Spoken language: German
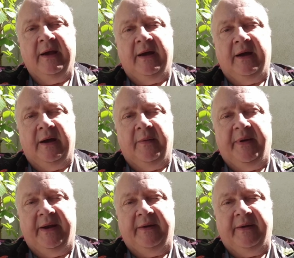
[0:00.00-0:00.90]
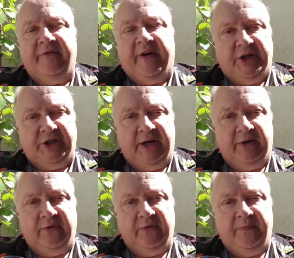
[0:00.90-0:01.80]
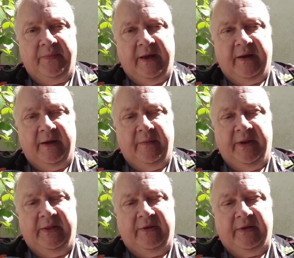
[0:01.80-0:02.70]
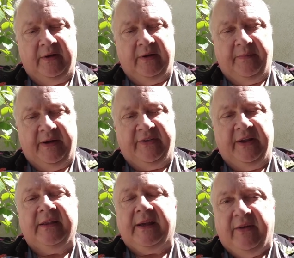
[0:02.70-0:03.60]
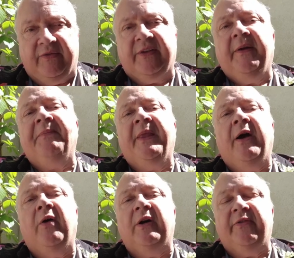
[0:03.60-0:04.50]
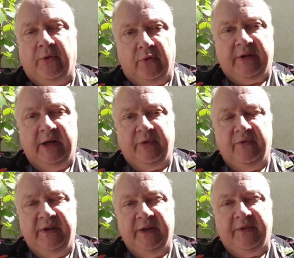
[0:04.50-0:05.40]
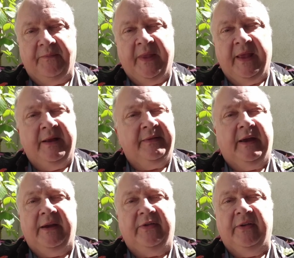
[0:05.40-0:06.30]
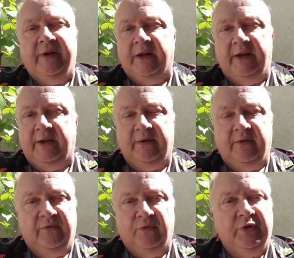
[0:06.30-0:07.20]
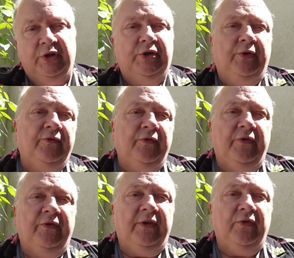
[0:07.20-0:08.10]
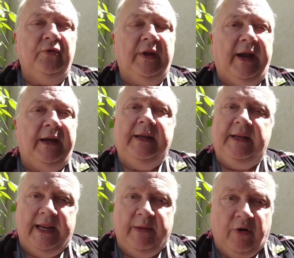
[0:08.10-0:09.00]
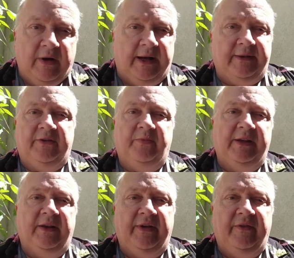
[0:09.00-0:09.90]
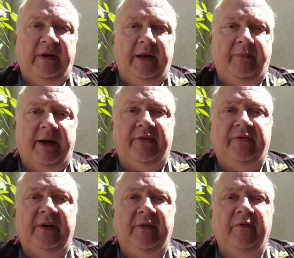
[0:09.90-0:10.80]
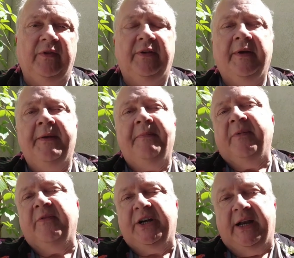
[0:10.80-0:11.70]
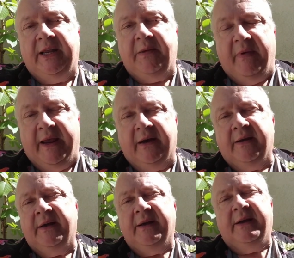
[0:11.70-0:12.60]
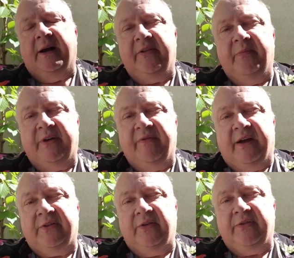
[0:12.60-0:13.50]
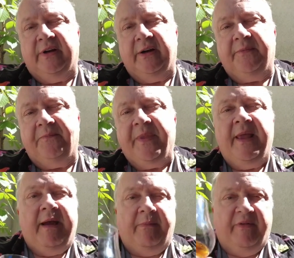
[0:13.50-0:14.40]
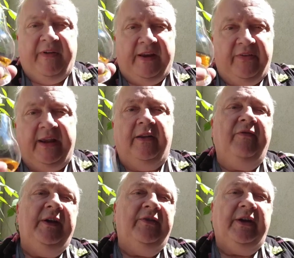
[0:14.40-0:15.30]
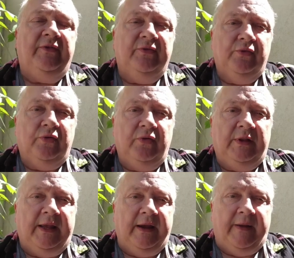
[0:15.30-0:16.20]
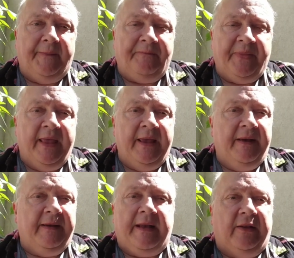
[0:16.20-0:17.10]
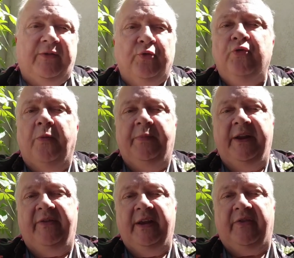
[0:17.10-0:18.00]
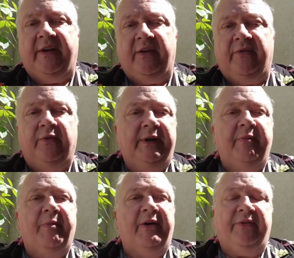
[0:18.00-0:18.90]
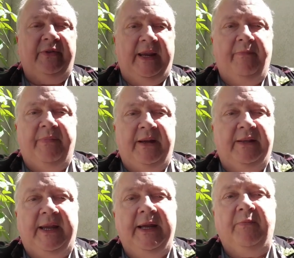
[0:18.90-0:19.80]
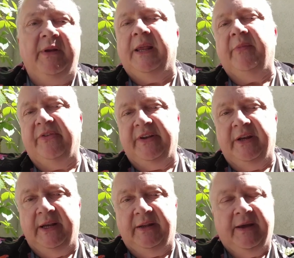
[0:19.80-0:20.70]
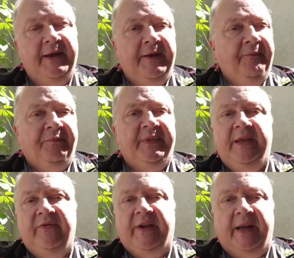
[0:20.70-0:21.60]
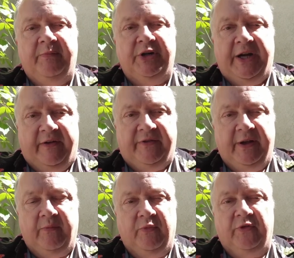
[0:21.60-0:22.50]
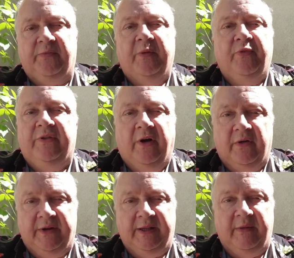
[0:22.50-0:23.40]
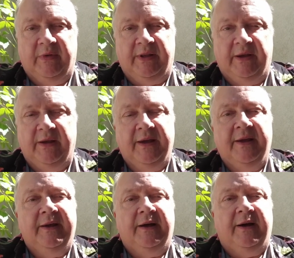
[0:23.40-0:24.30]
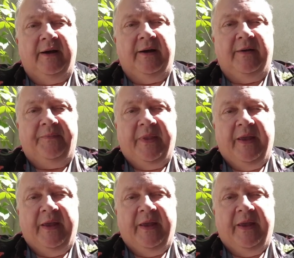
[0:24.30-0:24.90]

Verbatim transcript: äh, bei der Veranstaltung äh, mit äh, Bastian Drews auch als Cocktail probiert. Da ist er wirklich wunderschön, fügt sich gut ein. Ich nehme auch an, dass man den sehr viel in Bars finden wird, wahrscheinlich mehr als in Privathaushalten. Aber wenn Sie einen Whisky suchen, der ganz unkompliziert sein soll, den man mal so nebenbei trinkt, mit dem man sich nicht tiefgehend beschäftigen muss, man muss ja auch nicht immer die äh,